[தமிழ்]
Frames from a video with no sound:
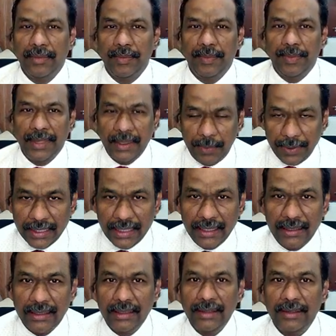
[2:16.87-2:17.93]

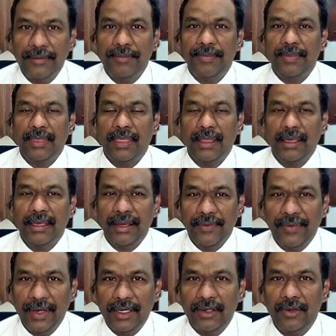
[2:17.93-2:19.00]
பிரிப்பதற்கு
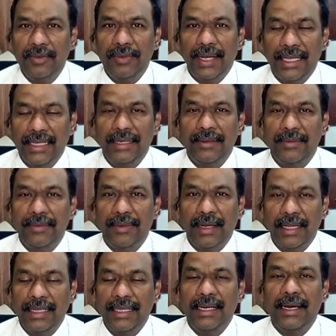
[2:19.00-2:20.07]
எவருக்கும் அதிகம்
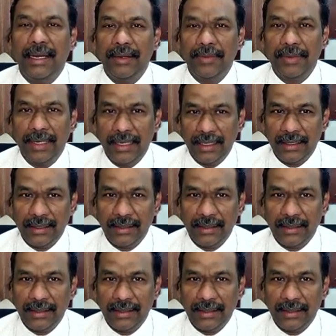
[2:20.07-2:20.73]
அதிகாரம் இல்லை